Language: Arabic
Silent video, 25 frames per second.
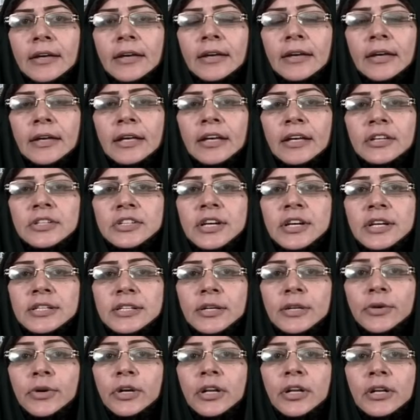هي إنجاز
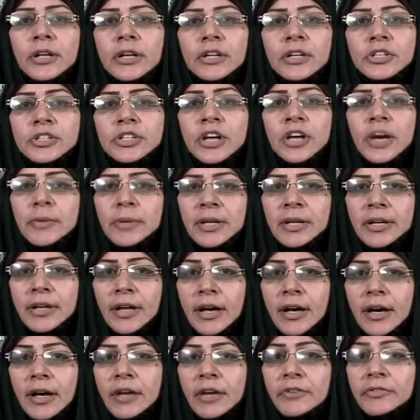لكل الشعب
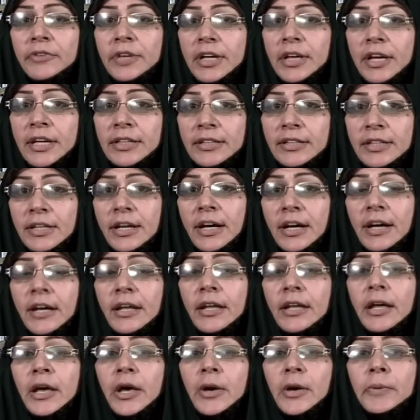العراقي في اختيار
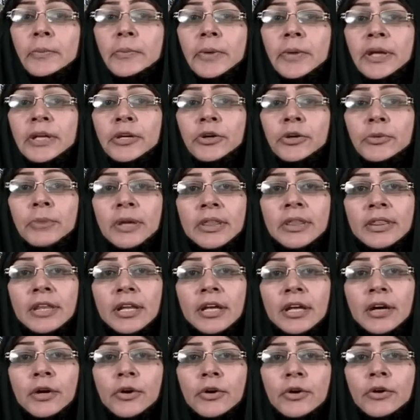من
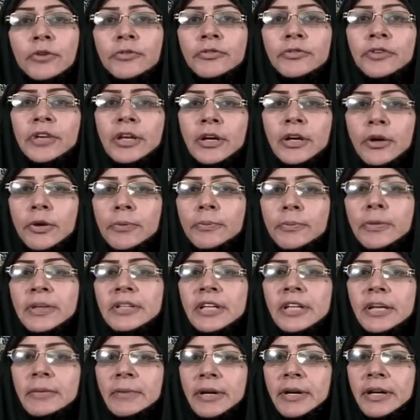يمثله في قبة
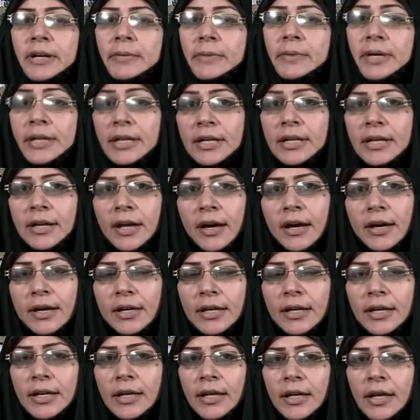البرلمان
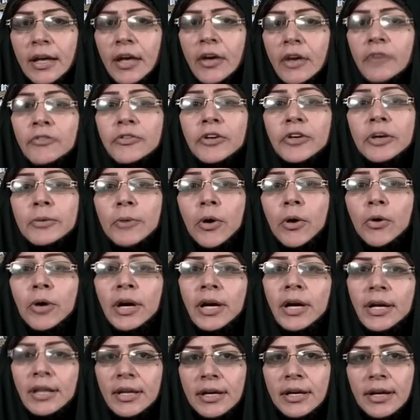العراقي في
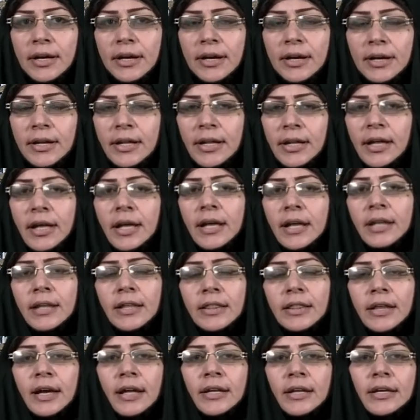موقع القرار
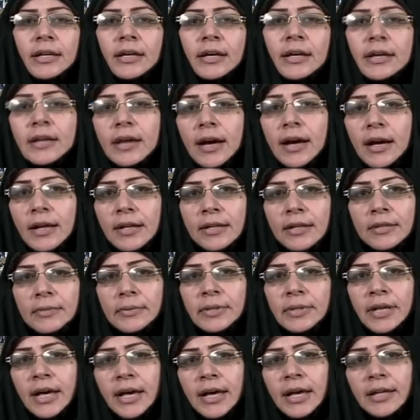لذلك كانت
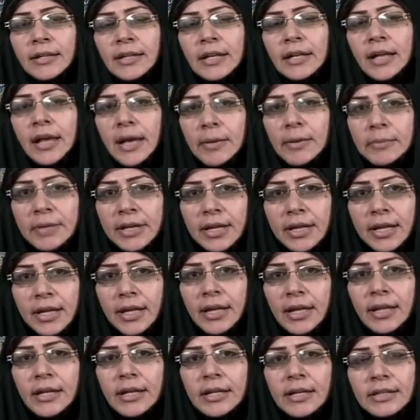بداية الحملة
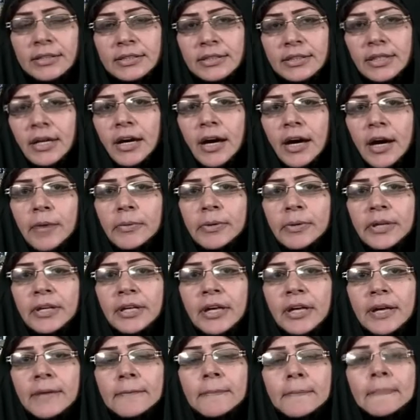
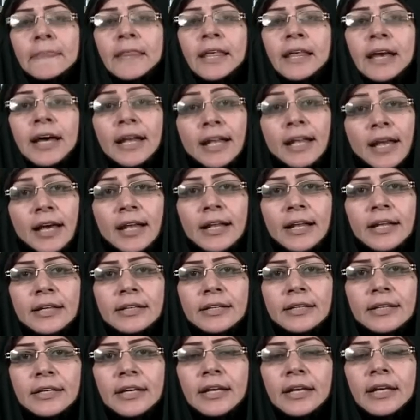الانتخابية
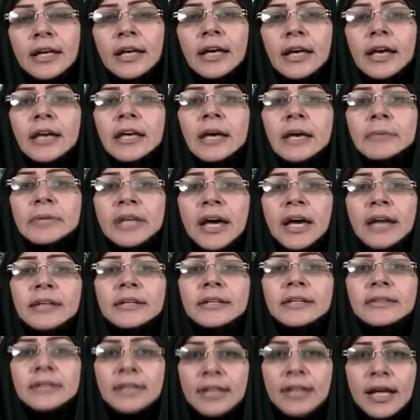العلنية هي بداية
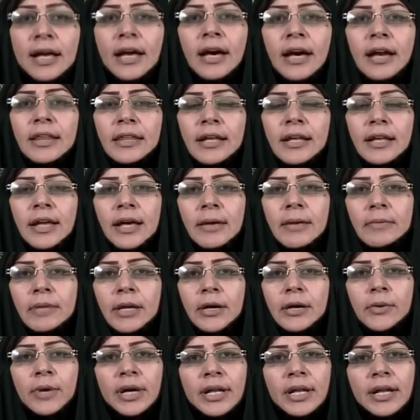انطلاق هذه
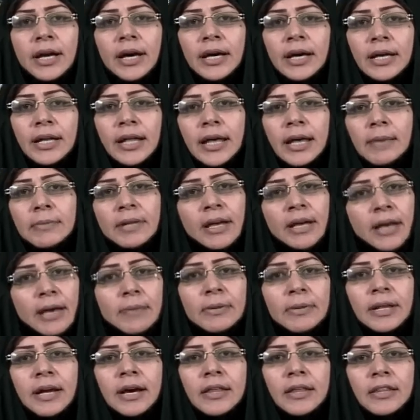الحملة وإلا هي الحملة
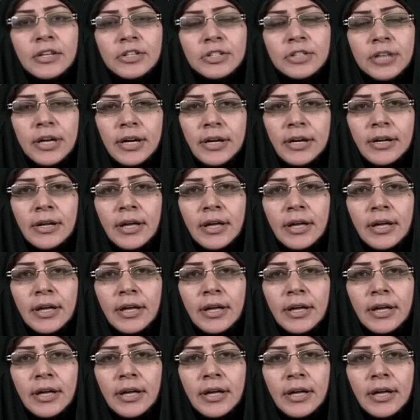قبل هذا الشهر